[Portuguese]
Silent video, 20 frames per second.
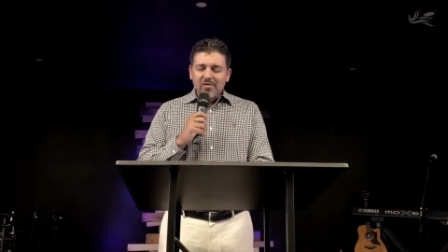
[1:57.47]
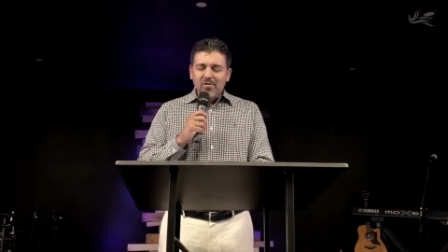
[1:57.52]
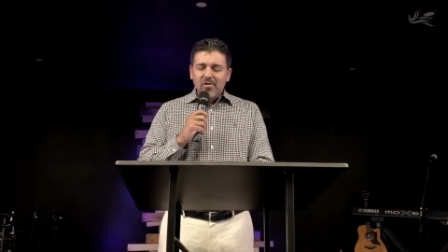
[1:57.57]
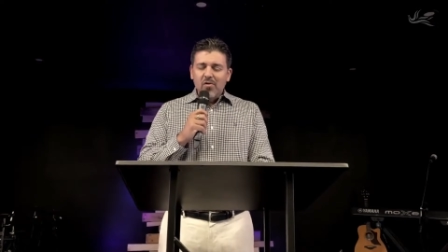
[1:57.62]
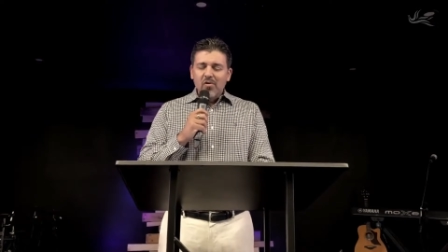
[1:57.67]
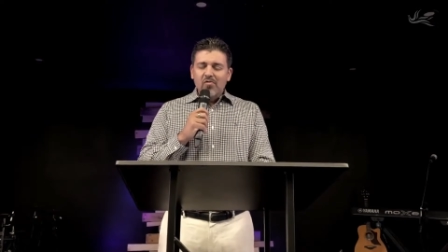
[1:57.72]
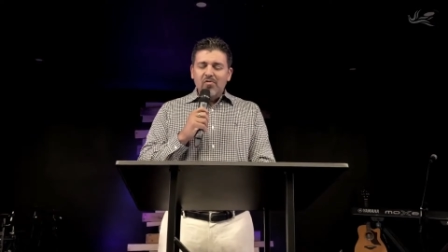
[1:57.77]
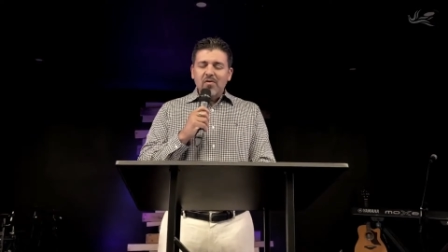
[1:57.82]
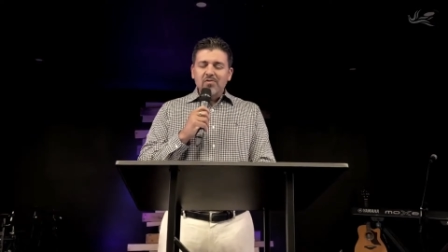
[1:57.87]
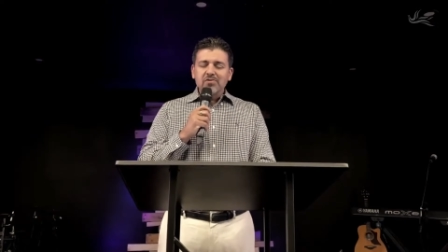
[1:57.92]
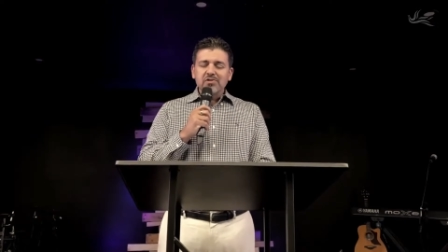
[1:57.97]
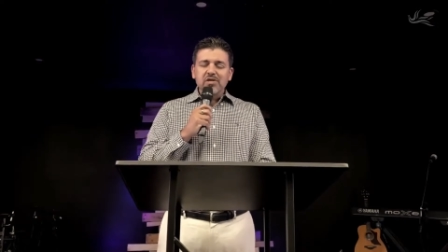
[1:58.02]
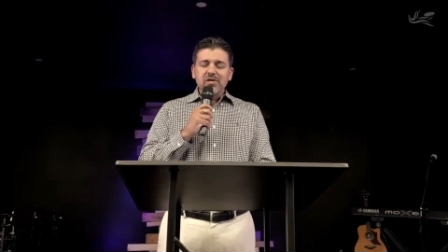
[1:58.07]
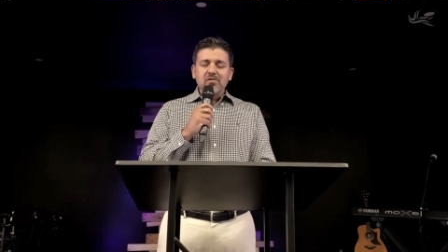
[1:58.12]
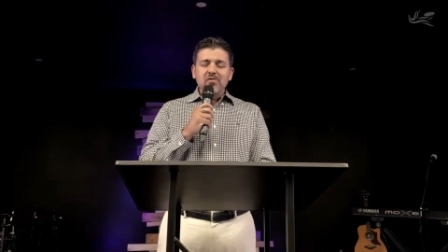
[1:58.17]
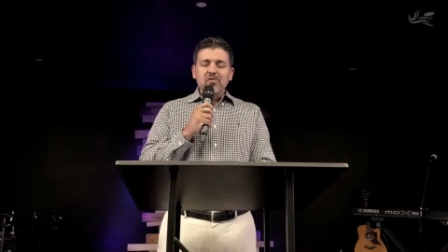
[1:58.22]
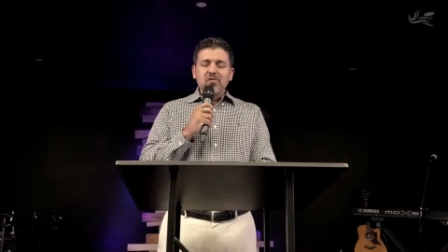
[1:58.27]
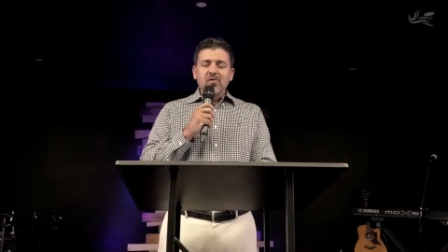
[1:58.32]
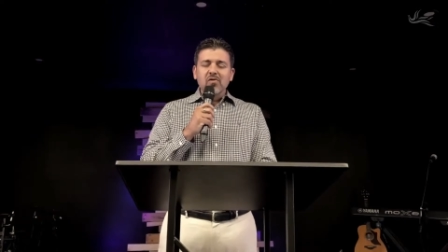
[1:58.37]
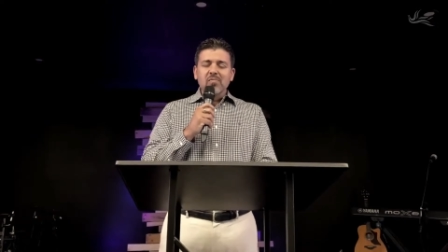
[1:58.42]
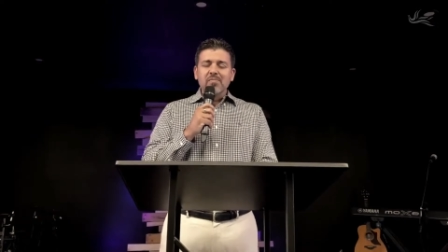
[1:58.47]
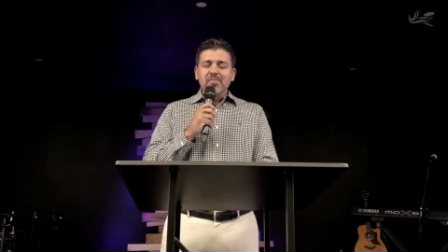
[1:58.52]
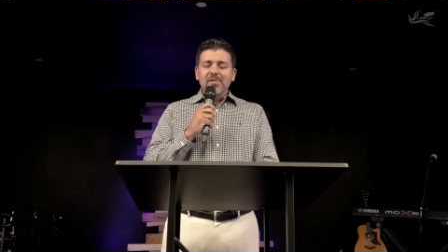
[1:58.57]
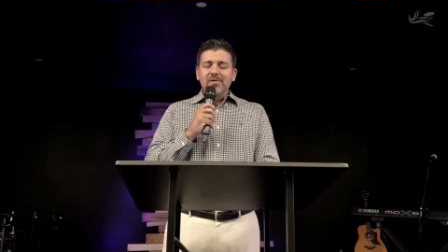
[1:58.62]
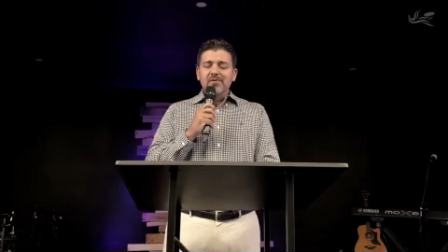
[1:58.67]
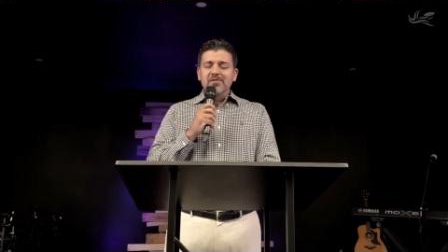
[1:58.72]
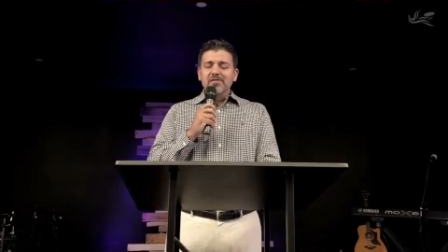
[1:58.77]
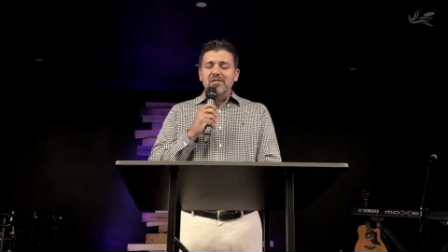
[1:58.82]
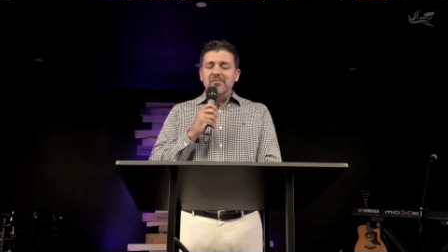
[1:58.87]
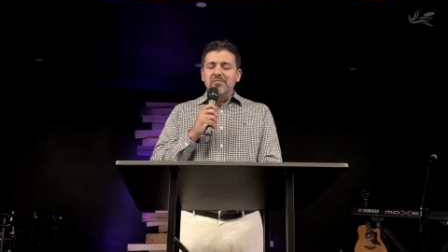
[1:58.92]
Eu louvo ao Senhor
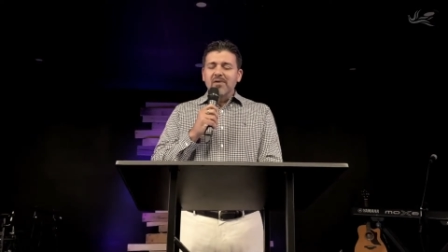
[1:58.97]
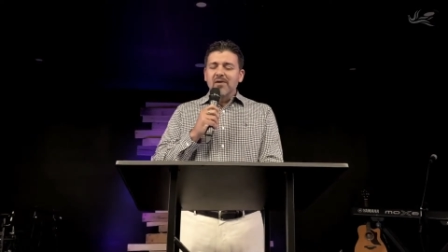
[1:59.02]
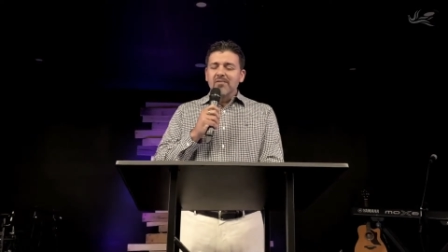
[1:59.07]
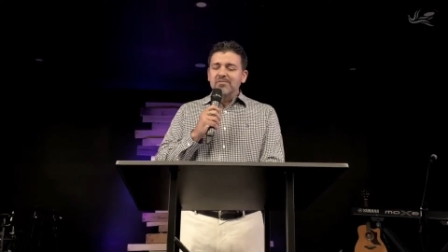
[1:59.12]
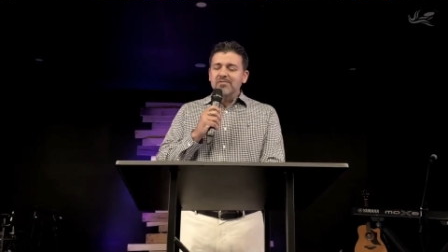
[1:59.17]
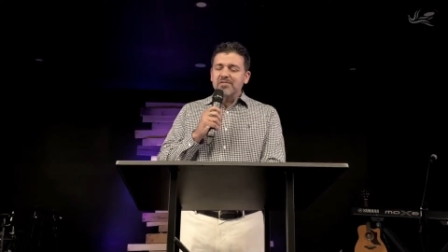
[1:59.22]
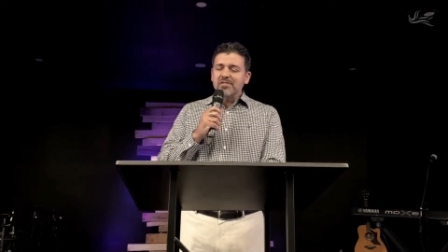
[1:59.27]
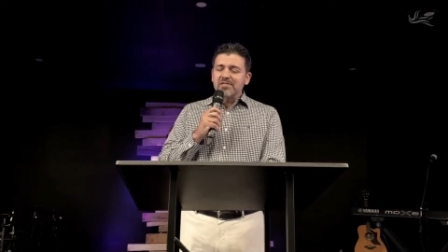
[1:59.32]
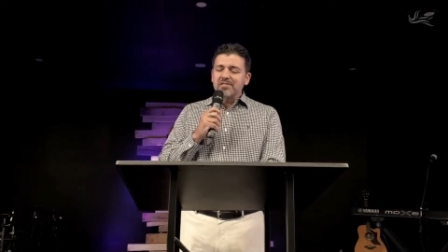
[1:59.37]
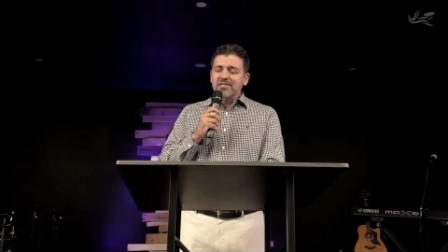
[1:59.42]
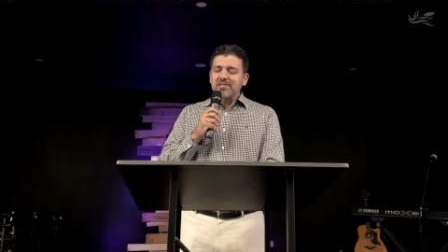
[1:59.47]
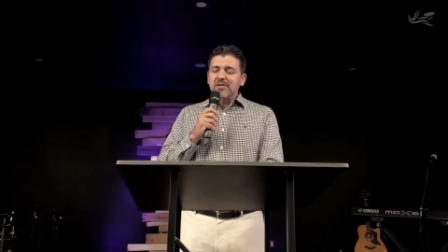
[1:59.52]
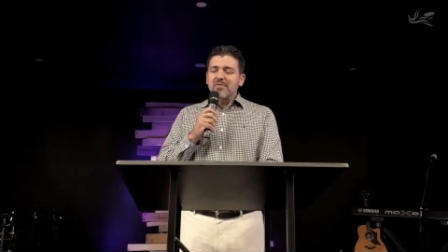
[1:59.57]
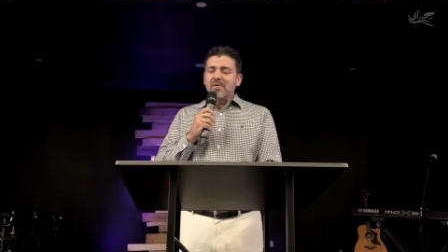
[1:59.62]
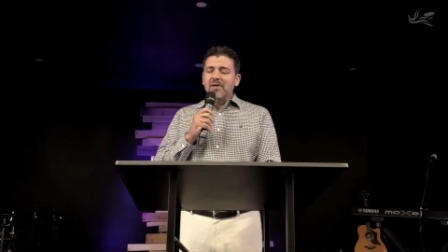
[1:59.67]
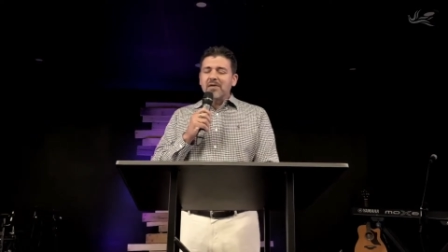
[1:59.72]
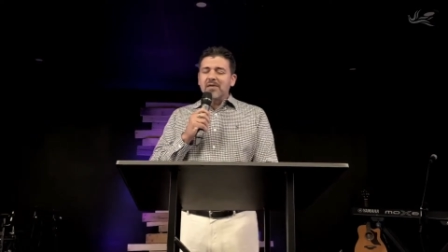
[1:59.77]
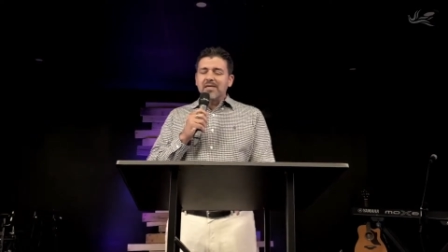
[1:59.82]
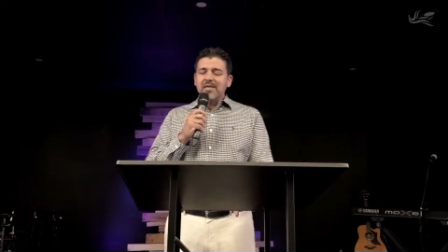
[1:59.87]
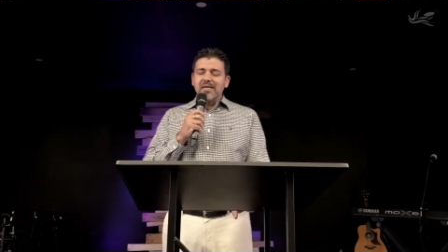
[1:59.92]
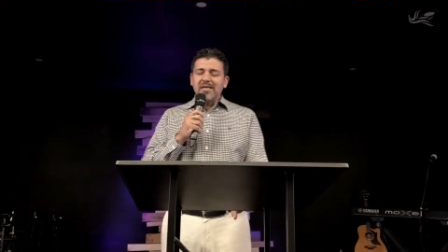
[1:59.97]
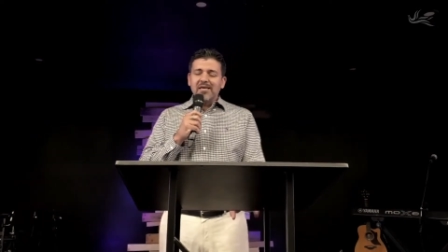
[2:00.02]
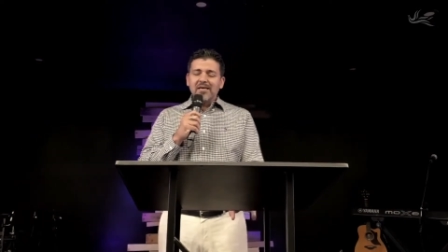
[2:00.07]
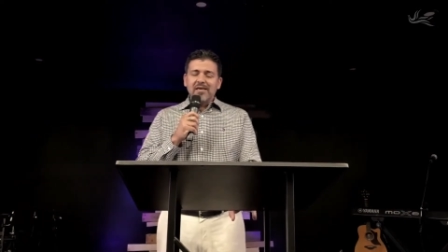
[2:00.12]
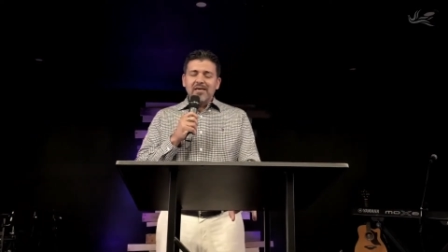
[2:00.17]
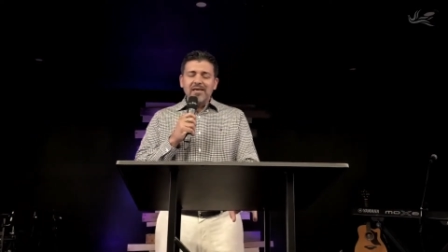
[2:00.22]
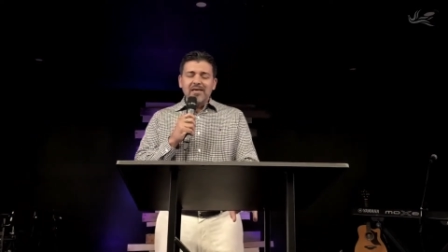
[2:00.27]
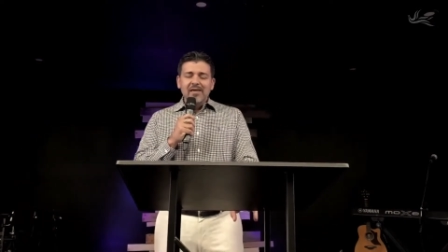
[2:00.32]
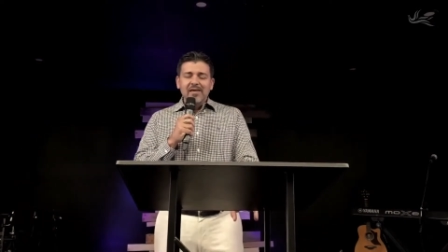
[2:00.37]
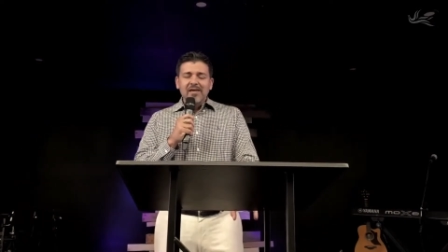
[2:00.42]
pelos irmãos que estão
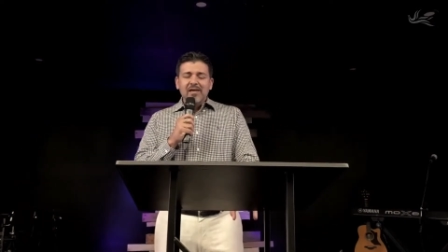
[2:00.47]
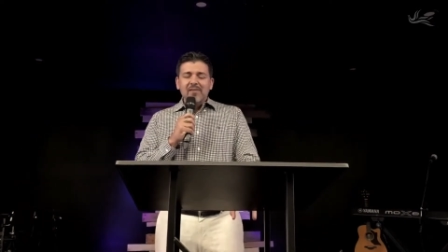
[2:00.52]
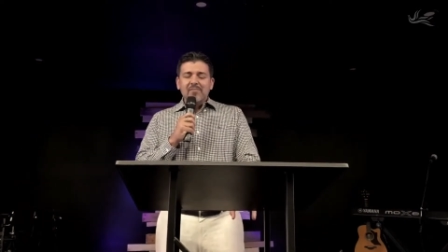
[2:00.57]
aqui,